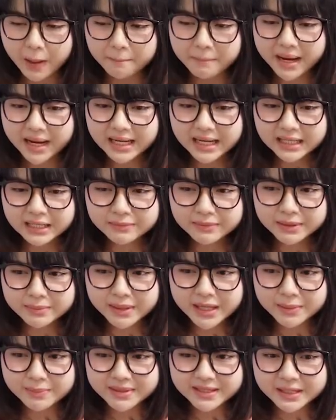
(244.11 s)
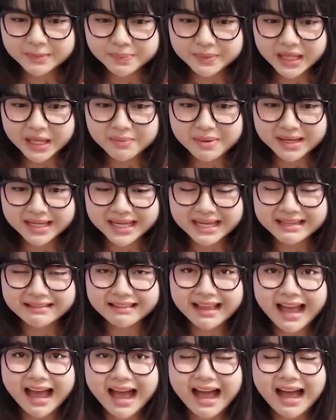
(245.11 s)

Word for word: Baiklah teman-teman Misi pertama kita